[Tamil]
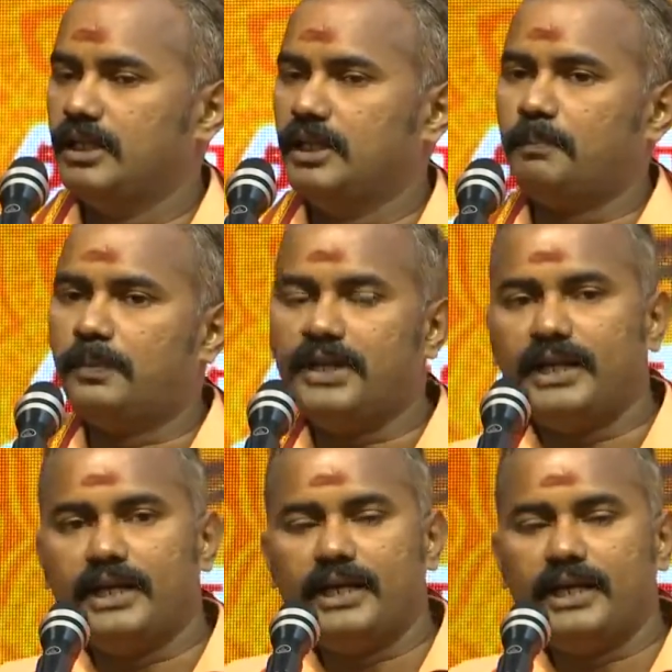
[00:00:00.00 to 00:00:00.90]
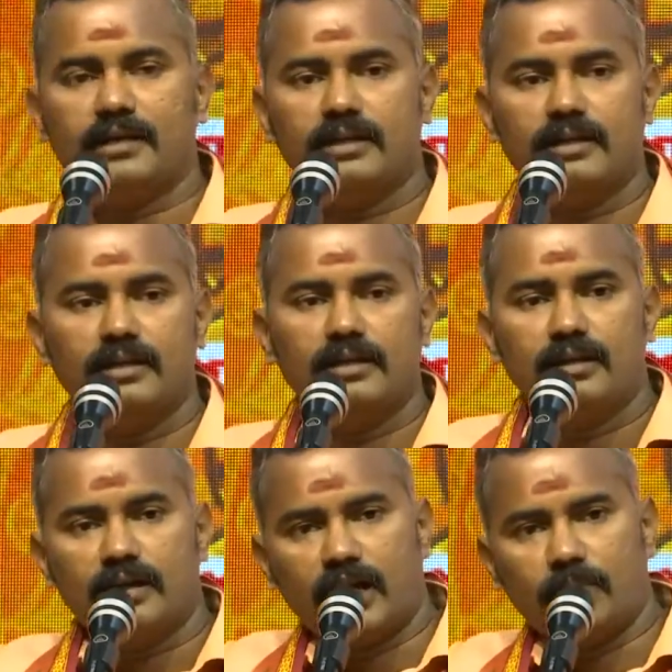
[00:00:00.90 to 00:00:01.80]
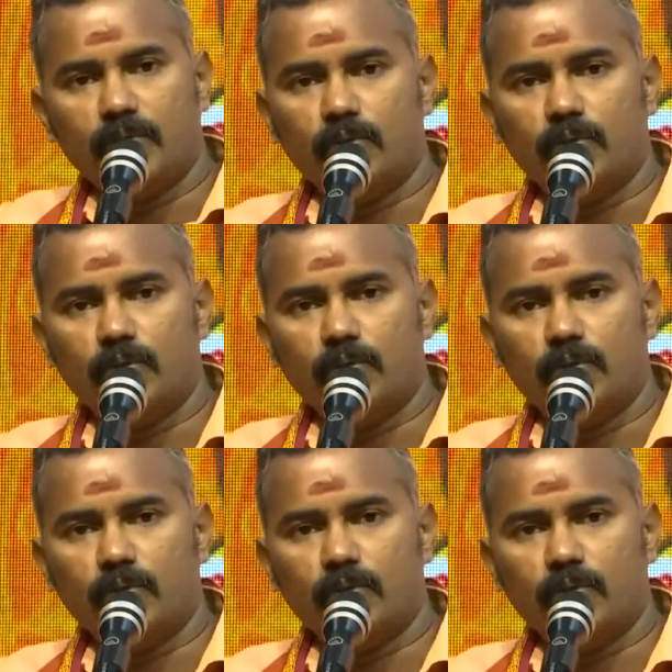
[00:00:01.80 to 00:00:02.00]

இப்படி நாம்